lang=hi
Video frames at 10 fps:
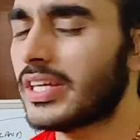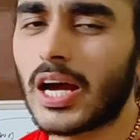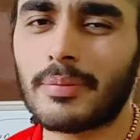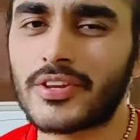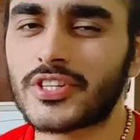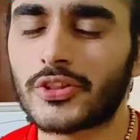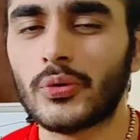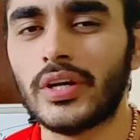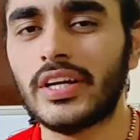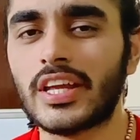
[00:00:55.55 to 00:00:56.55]
या आप कह सकते
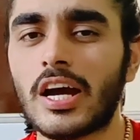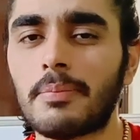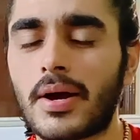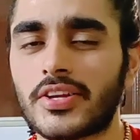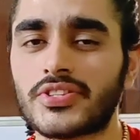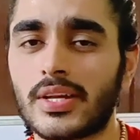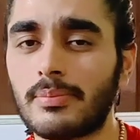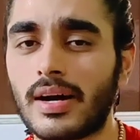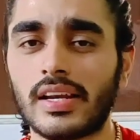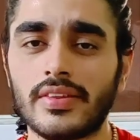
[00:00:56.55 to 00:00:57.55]
हो इंडिया
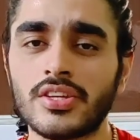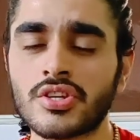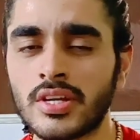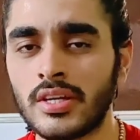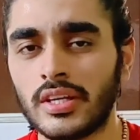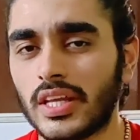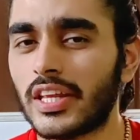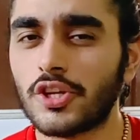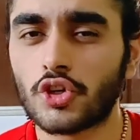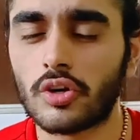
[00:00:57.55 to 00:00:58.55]
पाकिस्तान बांग्लादेश
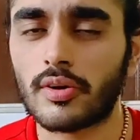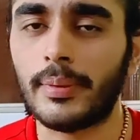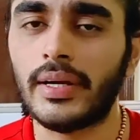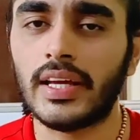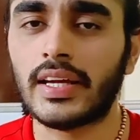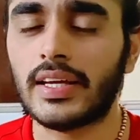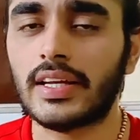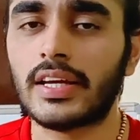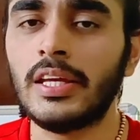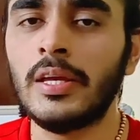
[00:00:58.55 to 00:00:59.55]
इनकी जो गवर्नमेंट है कहीं
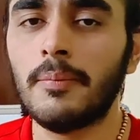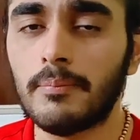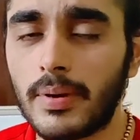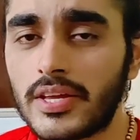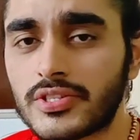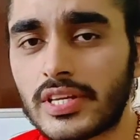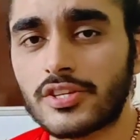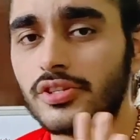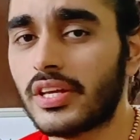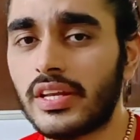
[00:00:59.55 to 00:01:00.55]
ना कहीं बेस्ट
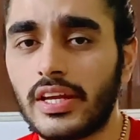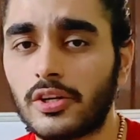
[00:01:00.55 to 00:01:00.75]
स्लैश दे रही